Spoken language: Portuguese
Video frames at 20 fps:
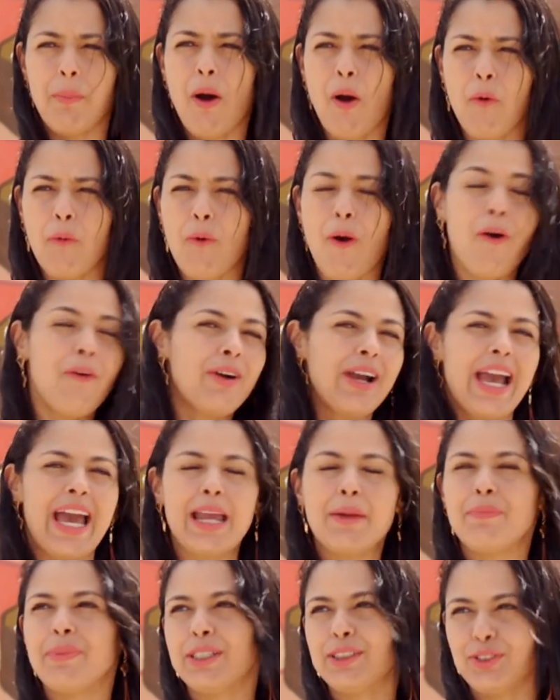Bom,
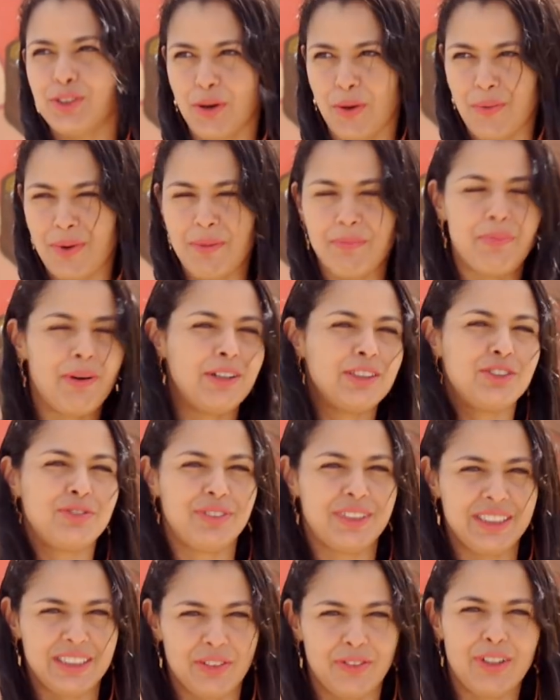qualquer pessoa pode
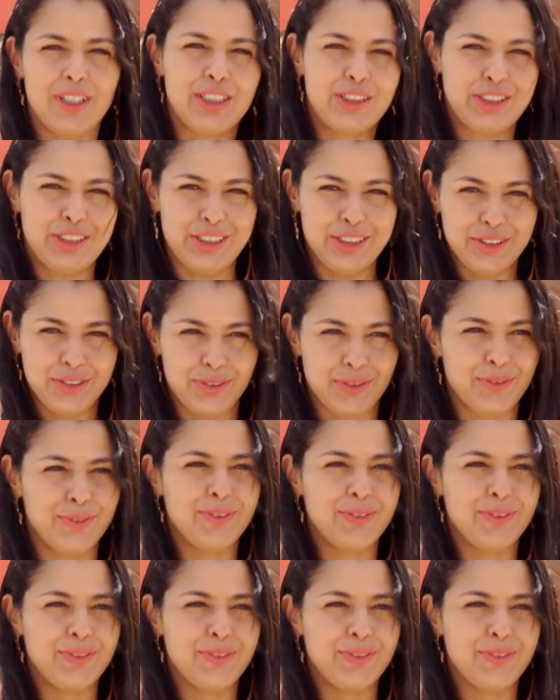fazer um registro,